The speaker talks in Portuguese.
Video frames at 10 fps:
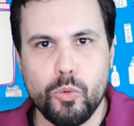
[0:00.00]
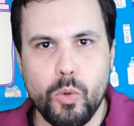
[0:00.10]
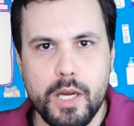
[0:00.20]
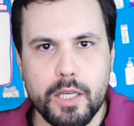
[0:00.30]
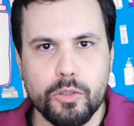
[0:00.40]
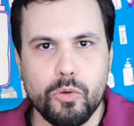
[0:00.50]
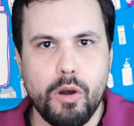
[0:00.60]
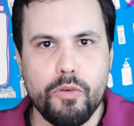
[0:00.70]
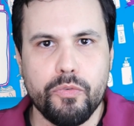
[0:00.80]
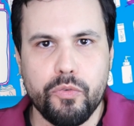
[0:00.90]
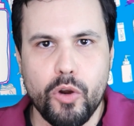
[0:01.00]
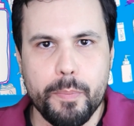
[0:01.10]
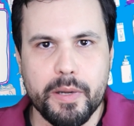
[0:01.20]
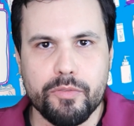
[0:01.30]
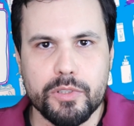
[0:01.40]
do ano. Qual foi
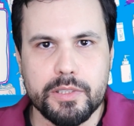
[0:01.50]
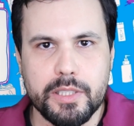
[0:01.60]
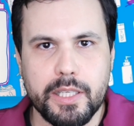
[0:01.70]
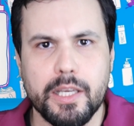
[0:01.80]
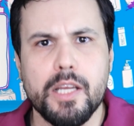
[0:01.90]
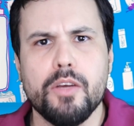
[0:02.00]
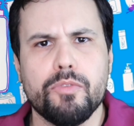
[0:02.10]
para você?